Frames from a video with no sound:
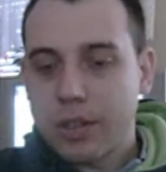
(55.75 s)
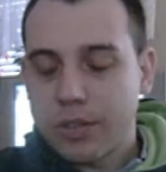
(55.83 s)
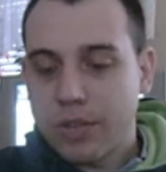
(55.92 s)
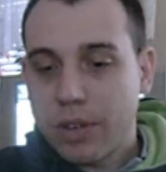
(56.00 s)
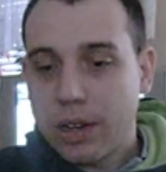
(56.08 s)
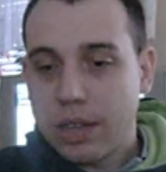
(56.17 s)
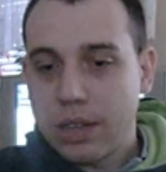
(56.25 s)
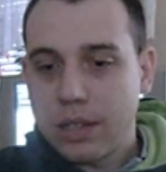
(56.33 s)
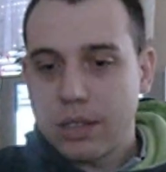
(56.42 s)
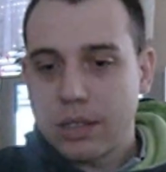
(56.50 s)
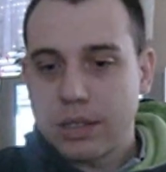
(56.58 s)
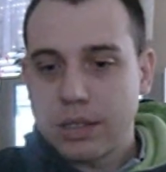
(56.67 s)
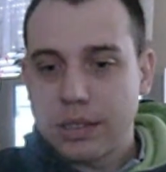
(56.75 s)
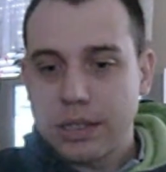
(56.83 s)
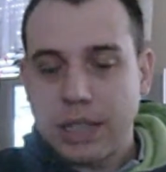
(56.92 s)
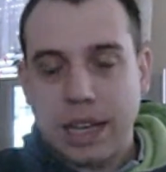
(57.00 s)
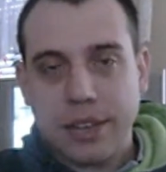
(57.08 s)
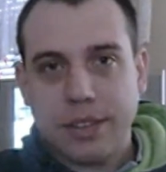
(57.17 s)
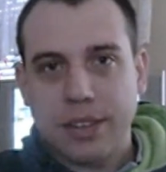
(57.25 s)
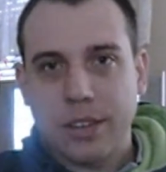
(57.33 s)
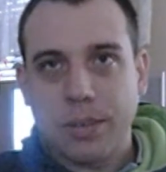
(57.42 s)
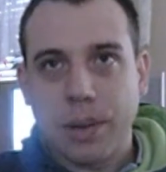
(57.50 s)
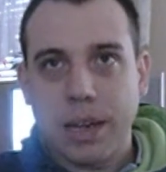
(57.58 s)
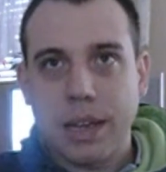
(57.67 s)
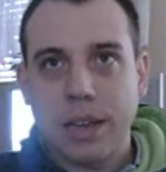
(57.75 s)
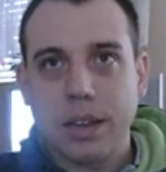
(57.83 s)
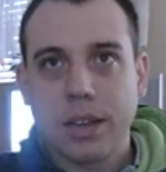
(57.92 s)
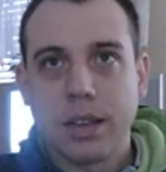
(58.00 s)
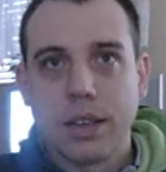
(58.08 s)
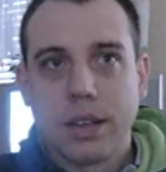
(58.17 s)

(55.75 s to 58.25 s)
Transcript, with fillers: Es war, äh, die ersten zwei